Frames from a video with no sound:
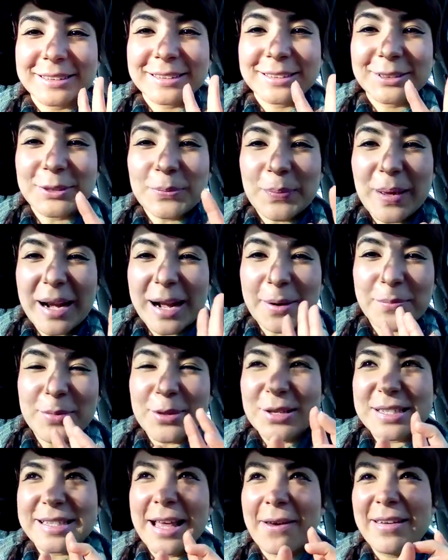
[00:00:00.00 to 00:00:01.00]
Súper
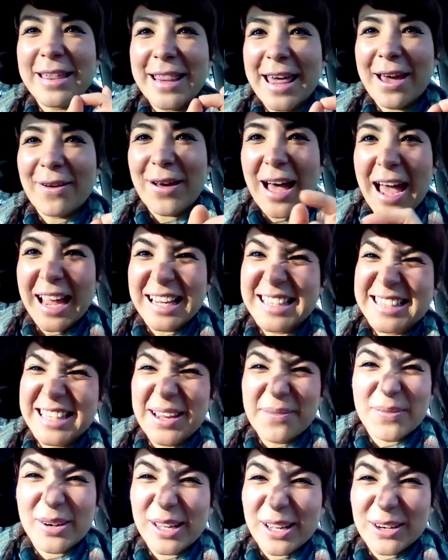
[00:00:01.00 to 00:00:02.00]
rápido este video, ay
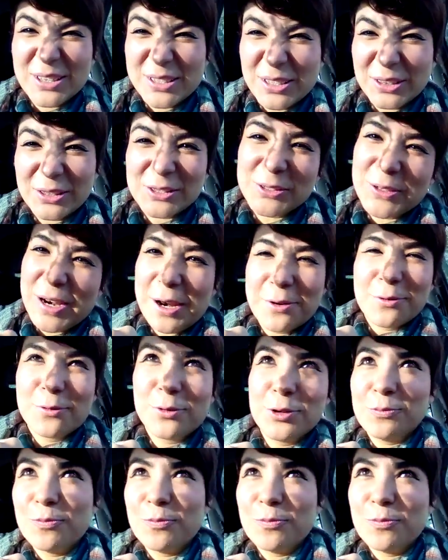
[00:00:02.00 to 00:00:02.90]
sí, porque los otros duran un